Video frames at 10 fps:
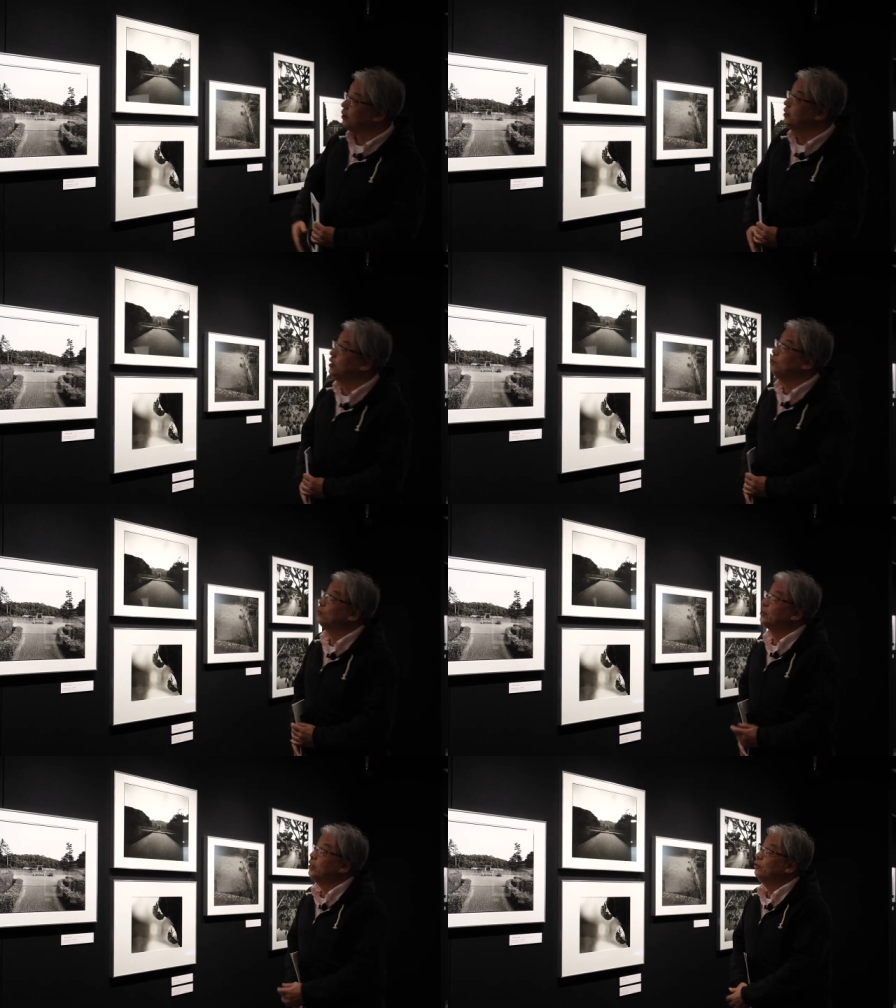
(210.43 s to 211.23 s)
仁
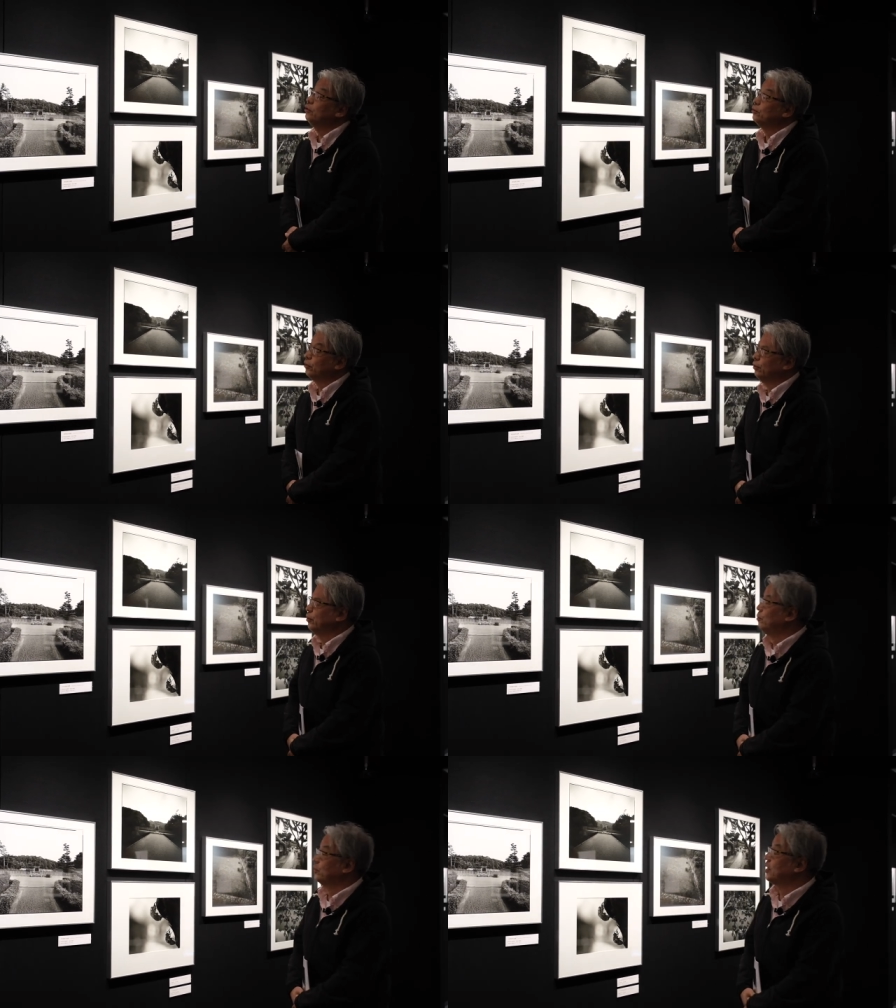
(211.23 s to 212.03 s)
徳天皇
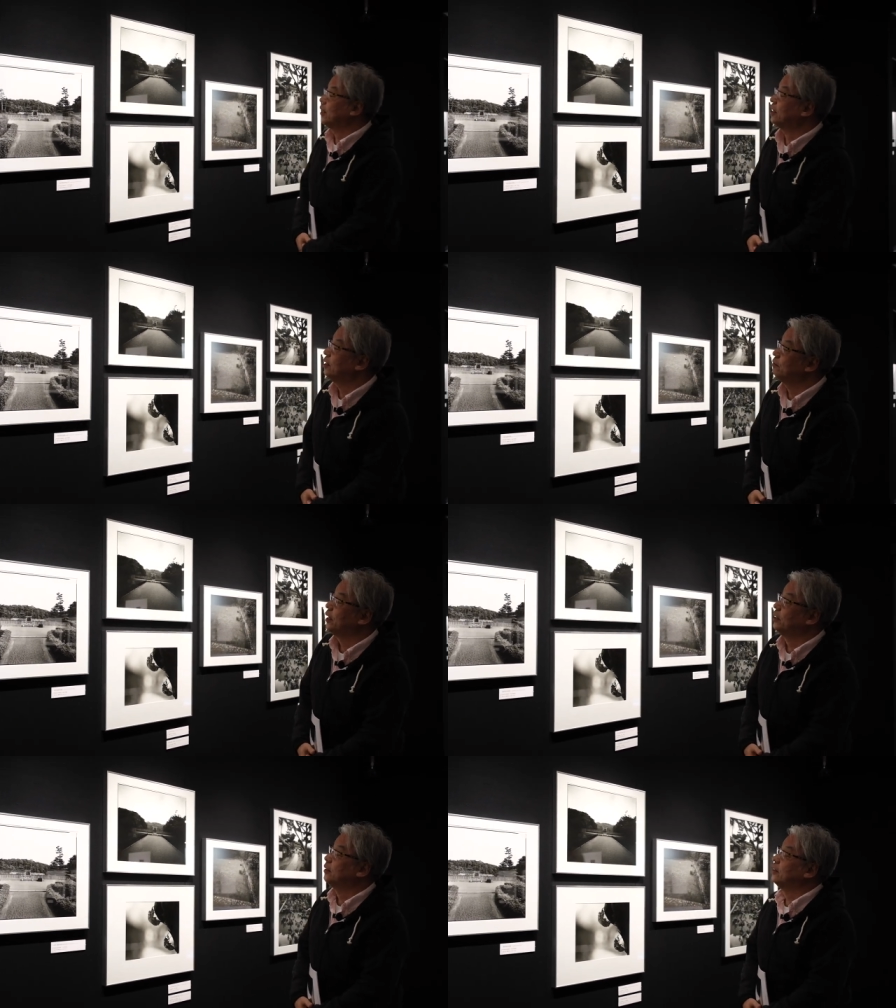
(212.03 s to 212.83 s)
陵もさんかいぐ
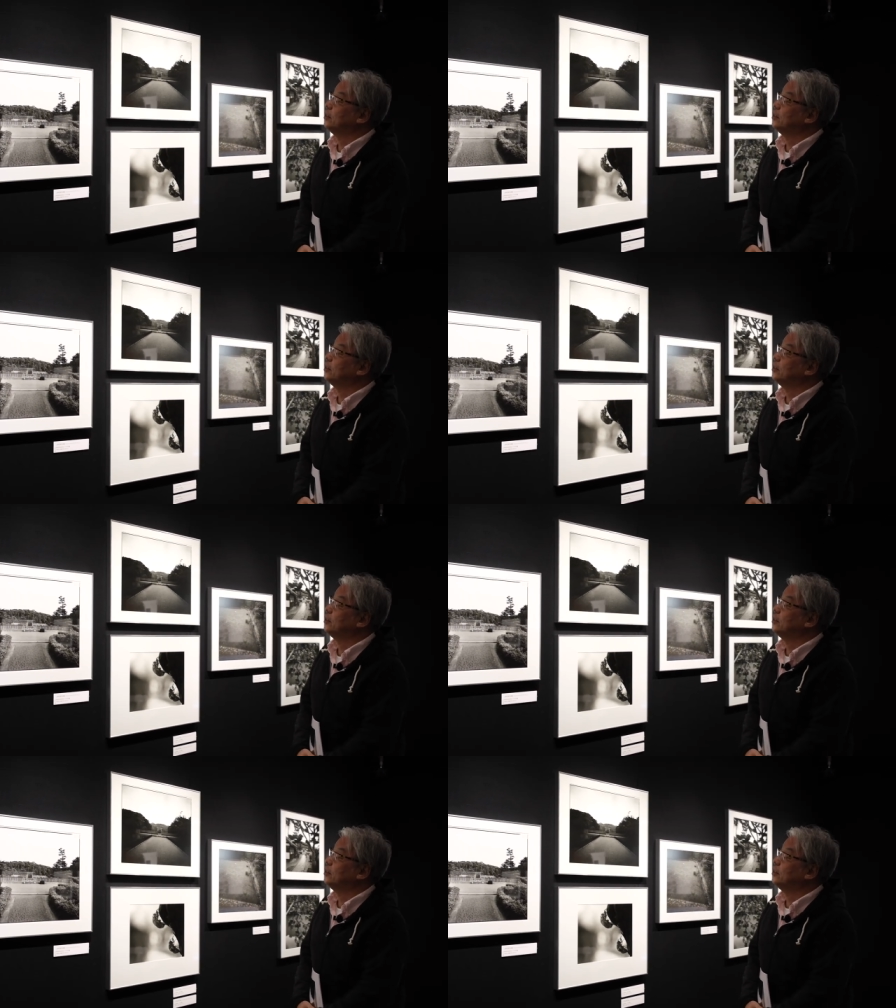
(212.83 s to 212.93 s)
らい行った